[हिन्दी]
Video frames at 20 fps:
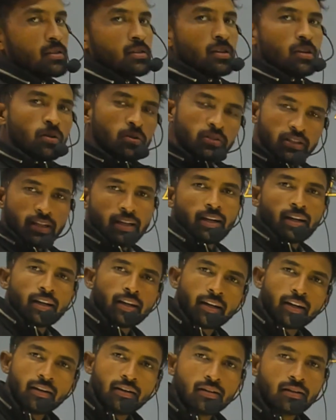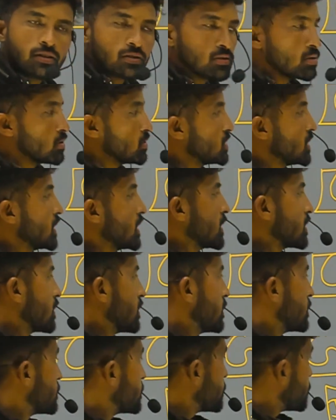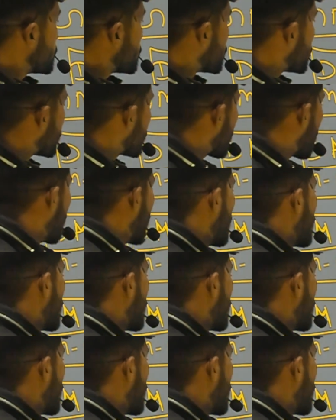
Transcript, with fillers: लॉजिक uh, निकलेगा ना तो लॉजिक क्या था कि